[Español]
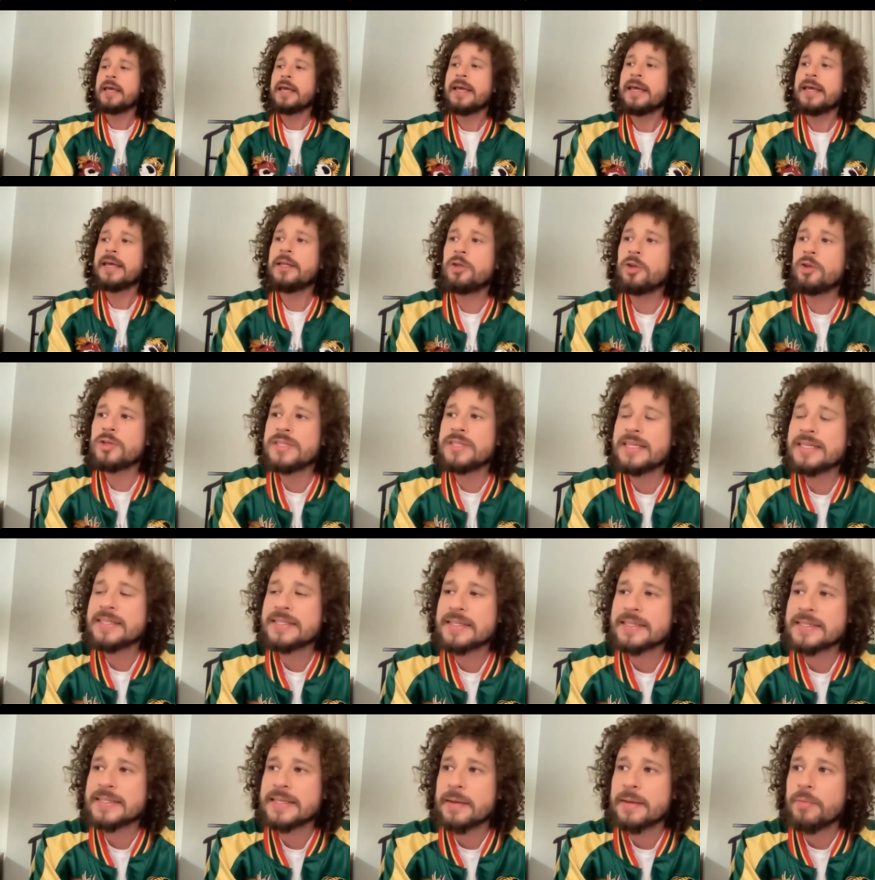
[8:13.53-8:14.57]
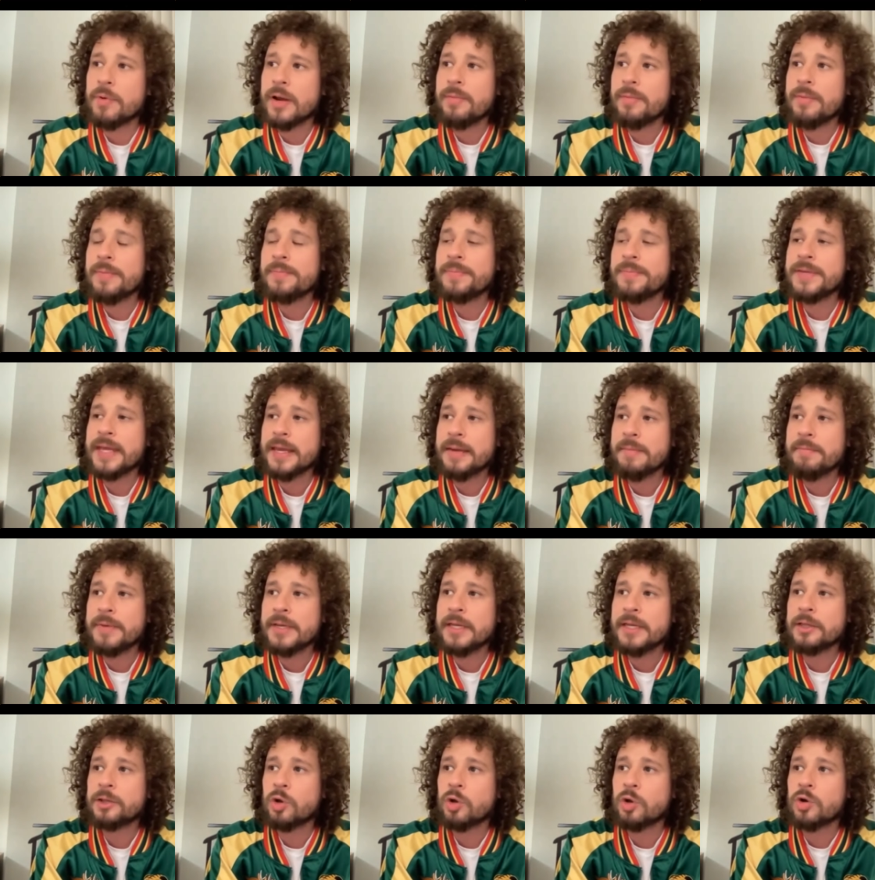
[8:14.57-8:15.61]
Entonces se vuelve bien,
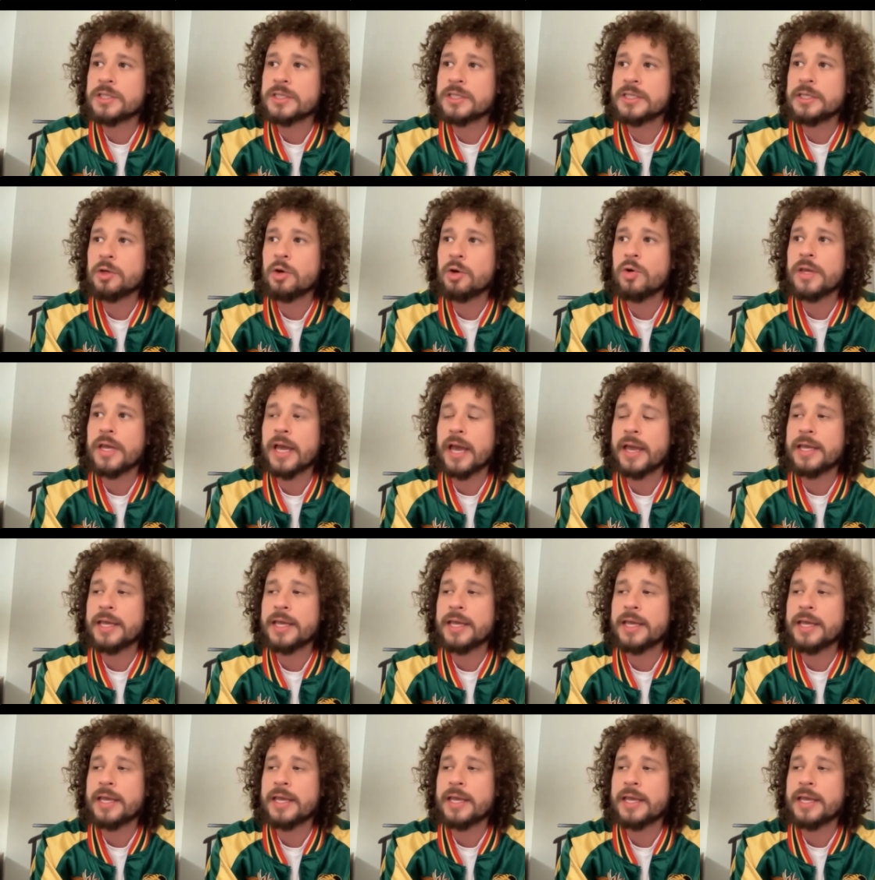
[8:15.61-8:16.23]
bien tóxico y